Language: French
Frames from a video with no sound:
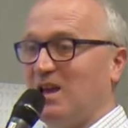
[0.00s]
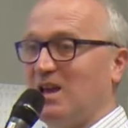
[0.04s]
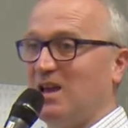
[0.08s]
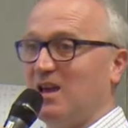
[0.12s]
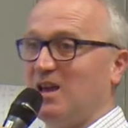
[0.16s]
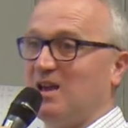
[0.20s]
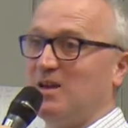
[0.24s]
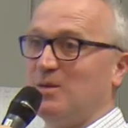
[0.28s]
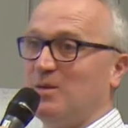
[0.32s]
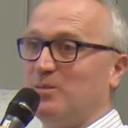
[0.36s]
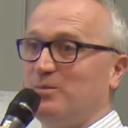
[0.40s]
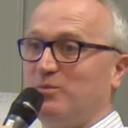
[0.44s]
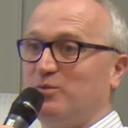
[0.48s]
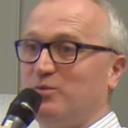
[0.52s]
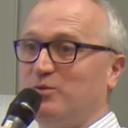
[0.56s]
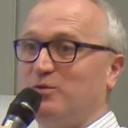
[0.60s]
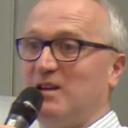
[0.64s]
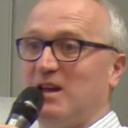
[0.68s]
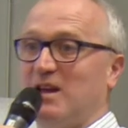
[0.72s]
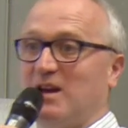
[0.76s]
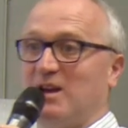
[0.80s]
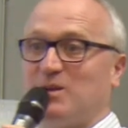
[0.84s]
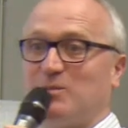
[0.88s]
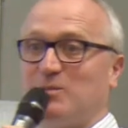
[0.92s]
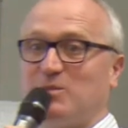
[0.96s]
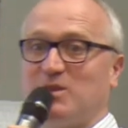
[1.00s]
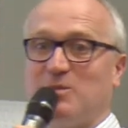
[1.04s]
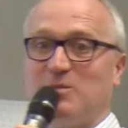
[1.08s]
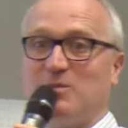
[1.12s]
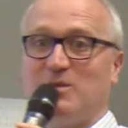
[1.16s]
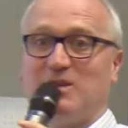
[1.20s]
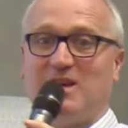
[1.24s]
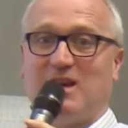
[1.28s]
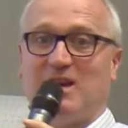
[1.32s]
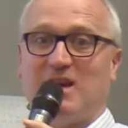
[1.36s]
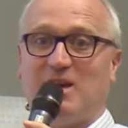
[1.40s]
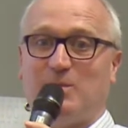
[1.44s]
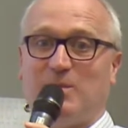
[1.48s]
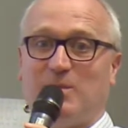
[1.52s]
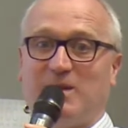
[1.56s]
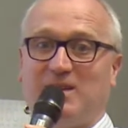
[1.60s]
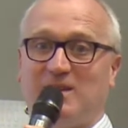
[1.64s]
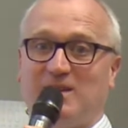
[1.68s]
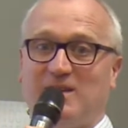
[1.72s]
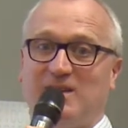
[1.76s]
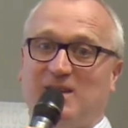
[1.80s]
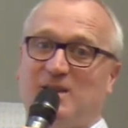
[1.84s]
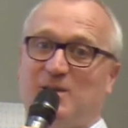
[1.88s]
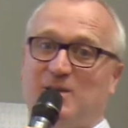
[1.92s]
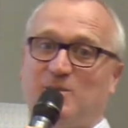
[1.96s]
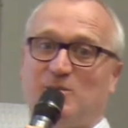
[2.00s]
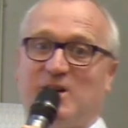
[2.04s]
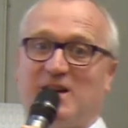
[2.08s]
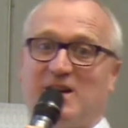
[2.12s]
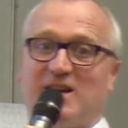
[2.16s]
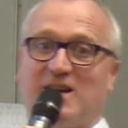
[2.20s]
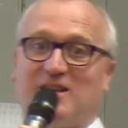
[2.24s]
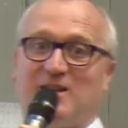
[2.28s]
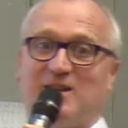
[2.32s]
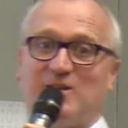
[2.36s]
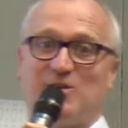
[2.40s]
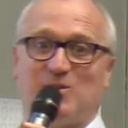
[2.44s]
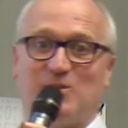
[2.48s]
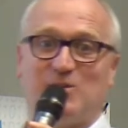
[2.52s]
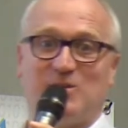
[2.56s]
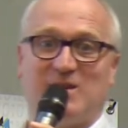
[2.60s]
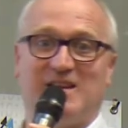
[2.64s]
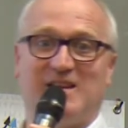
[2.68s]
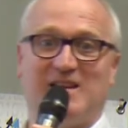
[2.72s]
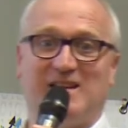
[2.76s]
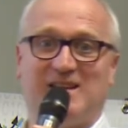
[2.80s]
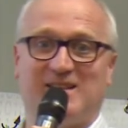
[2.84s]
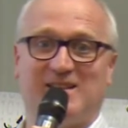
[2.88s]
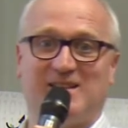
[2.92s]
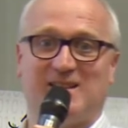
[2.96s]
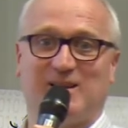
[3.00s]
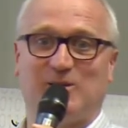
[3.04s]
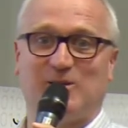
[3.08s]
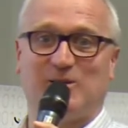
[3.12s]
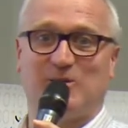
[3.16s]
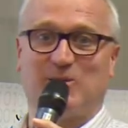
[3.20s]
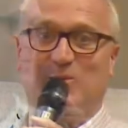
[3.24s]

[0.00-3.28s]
Et plus la crypto-monnaie est petite, moins il y a des gens qui lisent ces codes